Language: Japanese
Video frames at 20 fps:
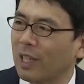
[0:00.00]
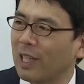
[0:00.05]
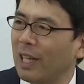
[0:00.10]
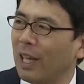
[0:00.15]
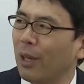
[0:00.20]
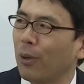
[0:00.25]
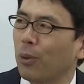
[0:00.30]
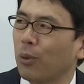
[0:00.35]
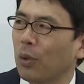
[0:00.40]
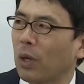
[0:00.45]
うき
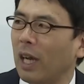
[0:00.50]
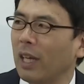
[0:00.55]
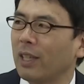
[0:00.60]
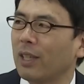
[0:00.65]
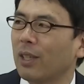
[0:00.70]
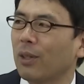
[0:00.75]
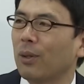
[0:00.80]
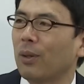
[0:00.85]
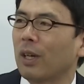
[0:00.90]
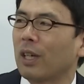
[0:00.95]
れい事が
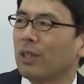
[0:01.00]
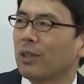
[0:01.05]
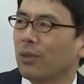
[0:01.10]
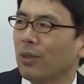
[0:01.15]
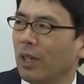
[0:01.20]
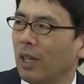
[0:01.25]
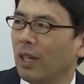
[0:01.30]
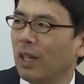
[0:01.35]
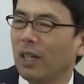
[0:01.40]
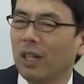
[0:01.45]
入ってくるわけです
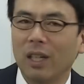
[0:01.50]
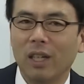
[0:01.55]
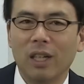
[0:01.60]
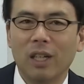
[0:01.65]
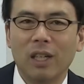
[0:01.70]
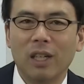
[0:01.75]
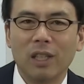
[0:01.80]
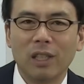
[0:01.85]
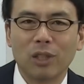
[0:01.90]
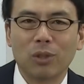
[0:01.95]
ね。
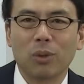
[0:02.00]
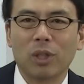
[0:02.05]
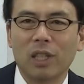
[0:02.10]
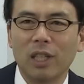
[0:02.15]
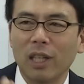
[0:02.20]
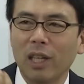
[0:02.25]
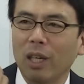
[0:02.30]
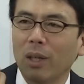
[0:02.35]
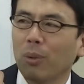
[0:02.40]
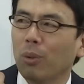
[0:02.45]
その
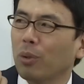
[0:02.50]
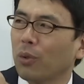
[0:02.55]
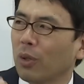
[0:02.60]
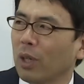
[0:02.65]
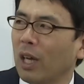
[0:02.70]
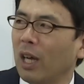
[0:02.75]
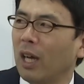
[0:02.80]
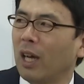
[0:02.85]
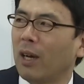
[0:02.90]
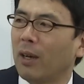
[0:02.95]
きれい
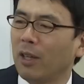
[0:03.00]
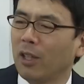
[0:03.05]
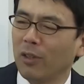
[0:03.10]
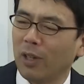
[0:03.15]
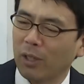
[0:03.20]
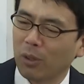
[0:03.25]
事がいわ